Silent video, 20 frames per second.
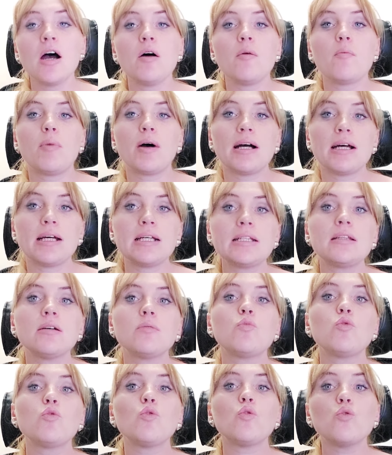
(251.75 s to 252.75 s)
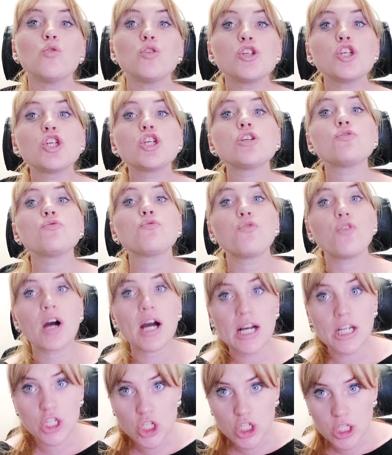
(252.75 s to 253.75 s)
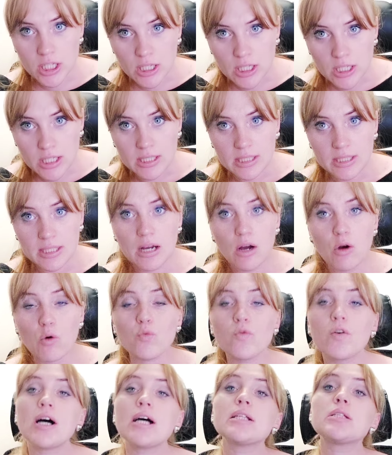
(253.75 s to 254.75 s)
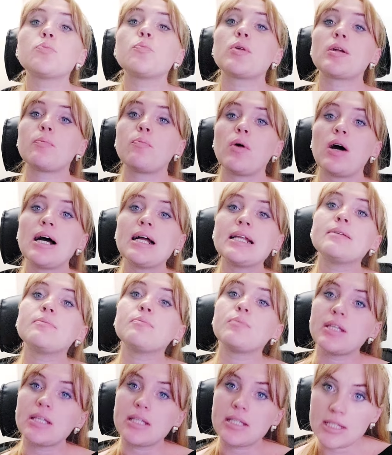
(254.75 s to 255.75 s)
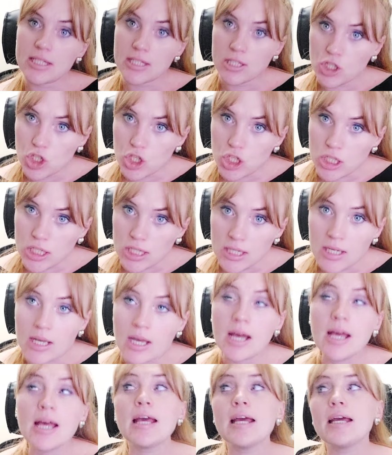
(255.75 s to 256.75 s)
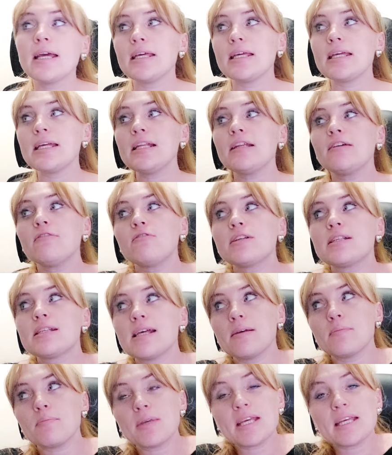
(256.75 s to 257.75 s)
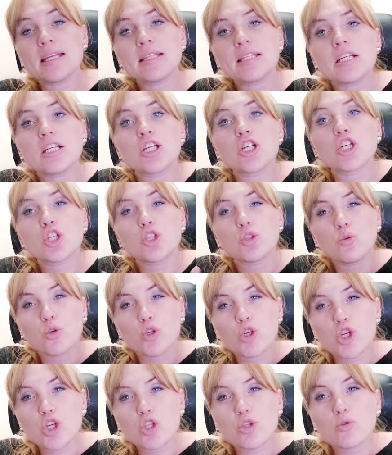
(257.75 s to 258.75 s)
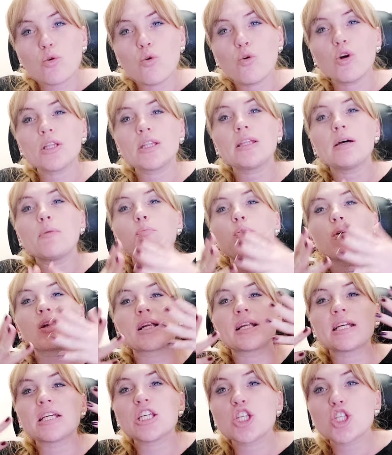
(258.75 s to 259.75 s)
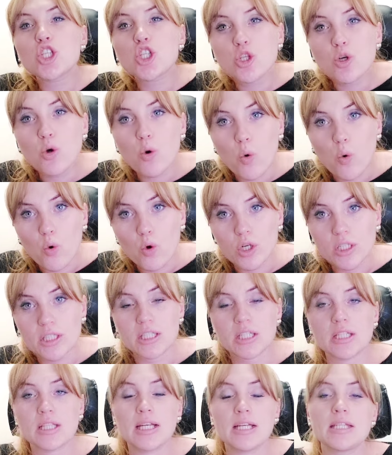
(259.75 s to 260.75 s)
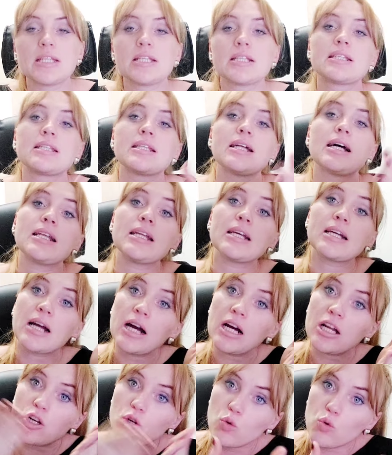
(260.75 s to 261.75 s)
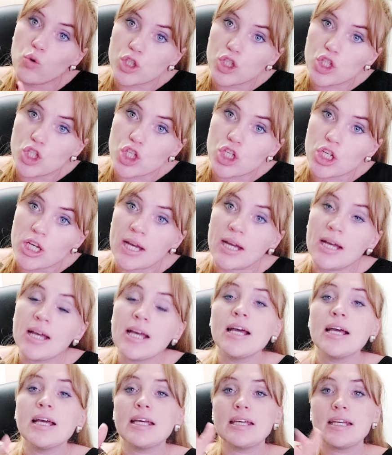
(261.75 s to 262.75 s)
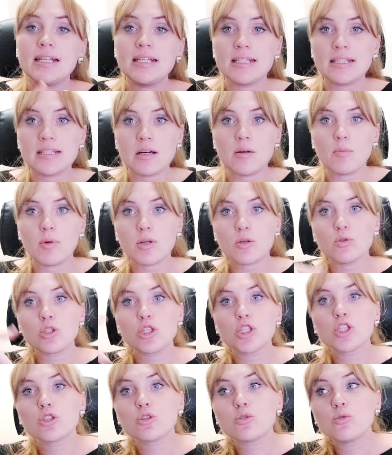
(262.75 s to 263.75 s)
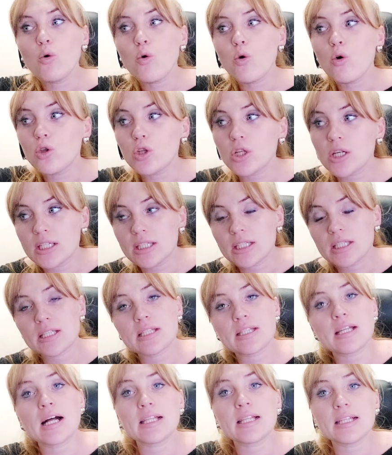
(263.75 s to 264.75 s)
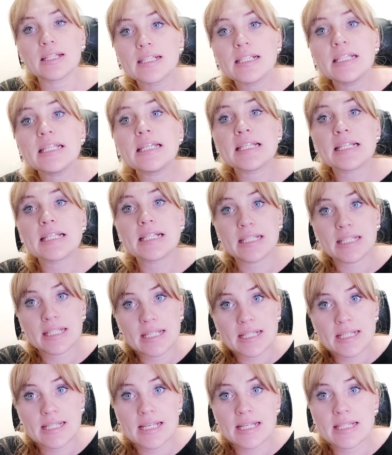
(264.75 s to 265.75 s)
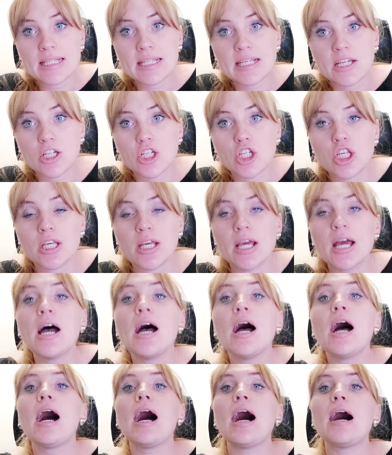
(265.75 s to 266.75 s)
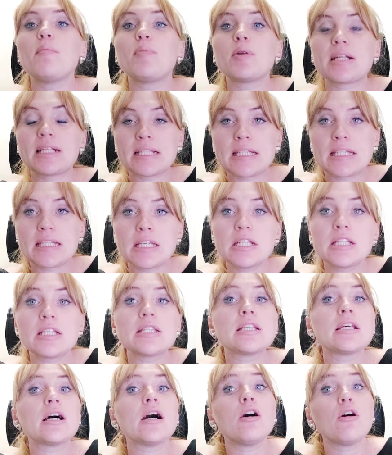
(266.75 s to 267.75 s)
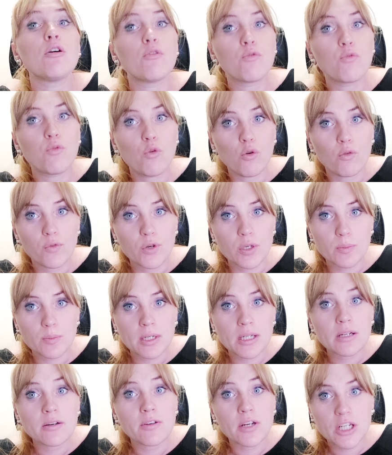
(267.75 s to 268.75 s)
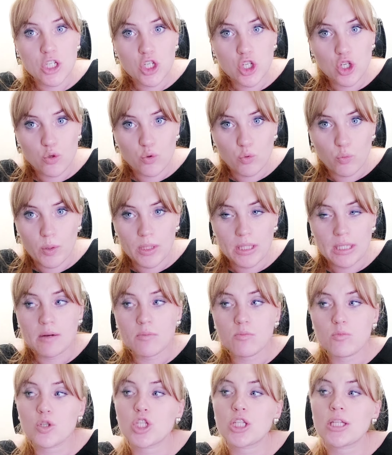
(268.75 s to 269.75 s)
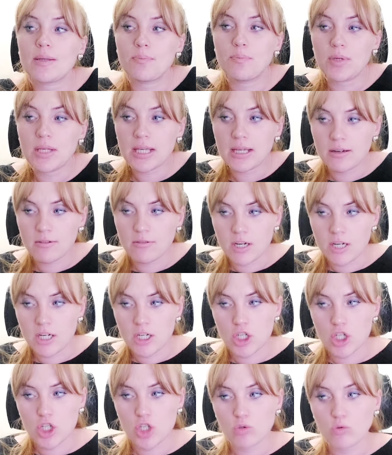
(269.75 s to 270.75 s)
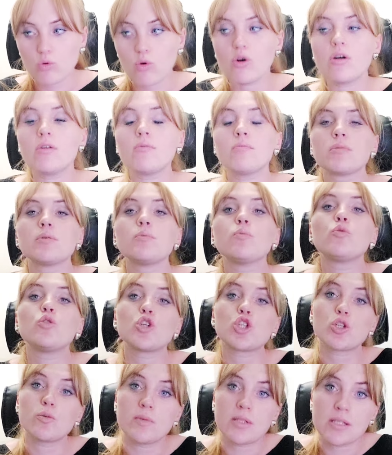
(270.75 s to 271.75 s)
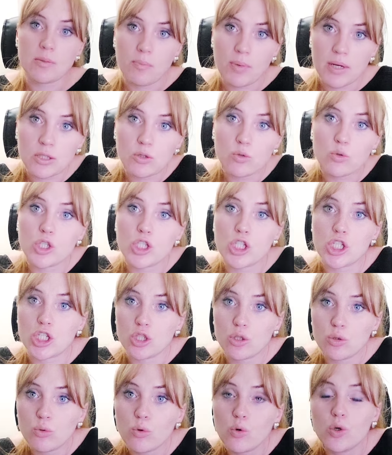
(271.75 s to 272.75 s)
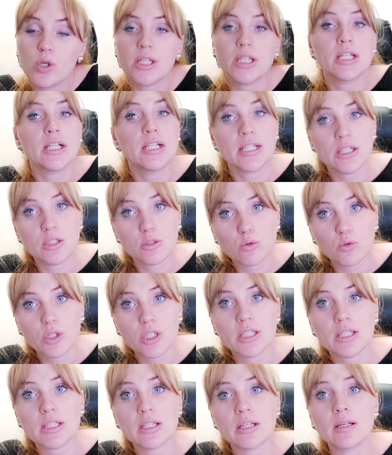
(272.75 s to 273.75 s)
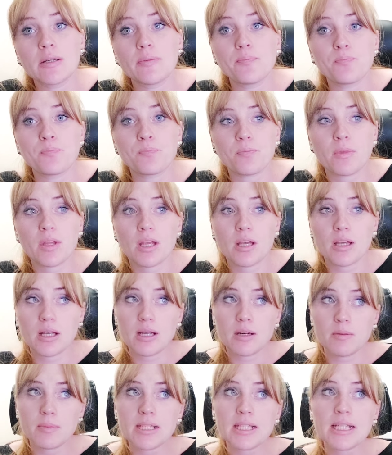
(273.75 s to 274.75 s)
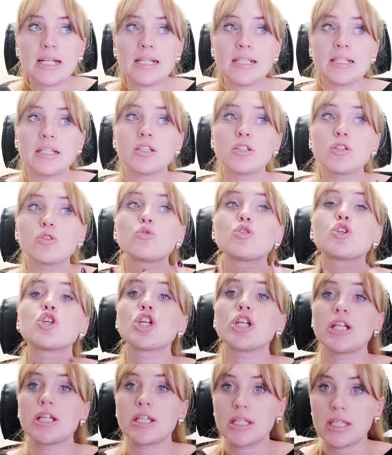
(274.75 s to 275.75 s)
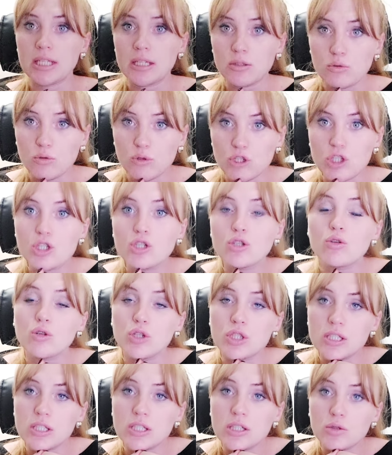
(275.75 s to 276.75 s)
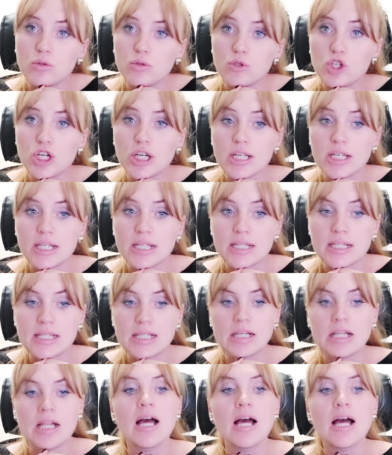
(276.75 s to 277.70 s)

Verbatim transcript: Поэтому очень важно, когда у вас пропали месячные, или вы заметили, что что-то происходит, они стали короче, или наоборот их долго не стало, длительные задержки, обратиться вовремя к врачу врачу, потому что первое, что мы можем заподозрить то или иное эм, гормональное нарушение, то есть серьезное нарушение цикла,